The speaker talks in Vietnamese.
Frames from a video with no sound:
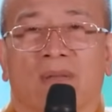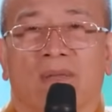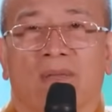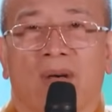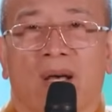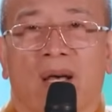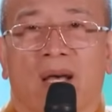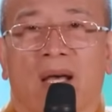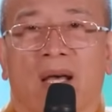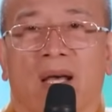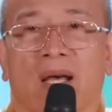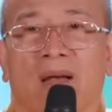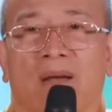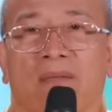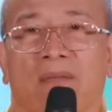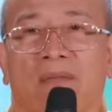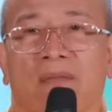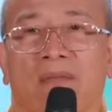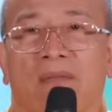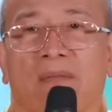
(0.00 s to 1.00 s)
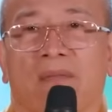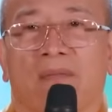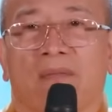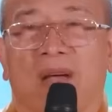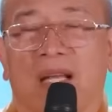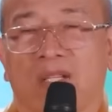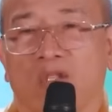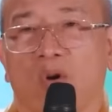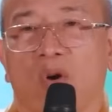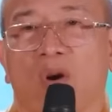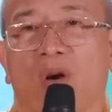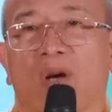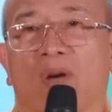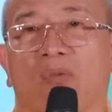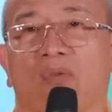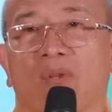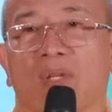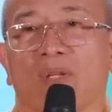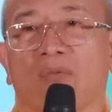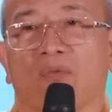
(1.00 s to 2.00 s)
và vai
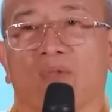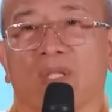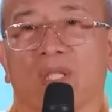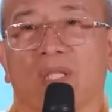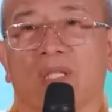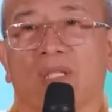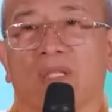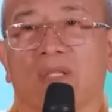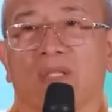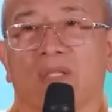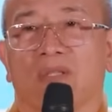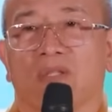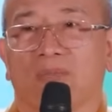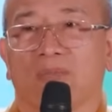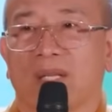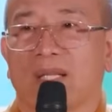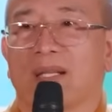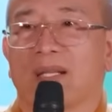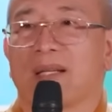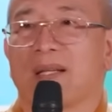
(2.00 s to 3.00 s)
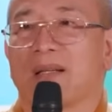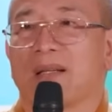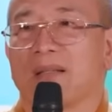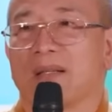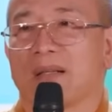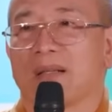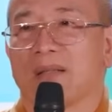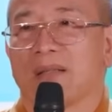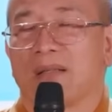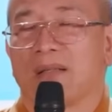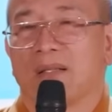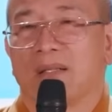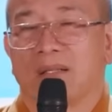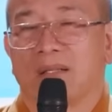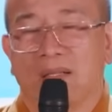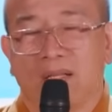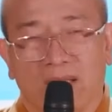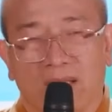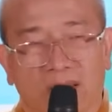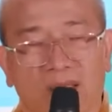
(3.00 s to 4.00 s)
trò của người phụ nữ chúng ta thấy đã được
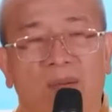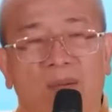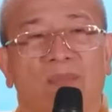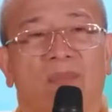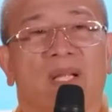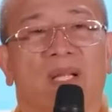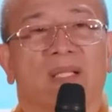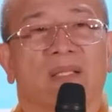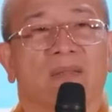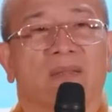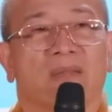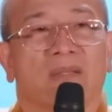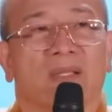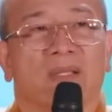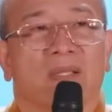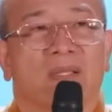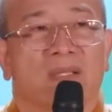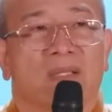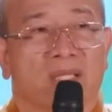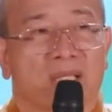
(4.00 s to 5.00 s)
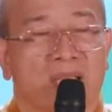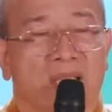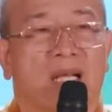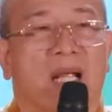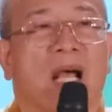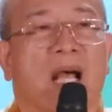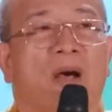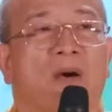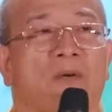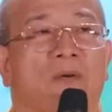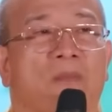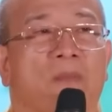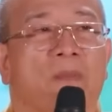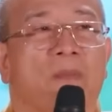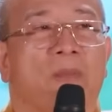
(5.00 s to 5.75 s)
nâng tầm lên rất cao.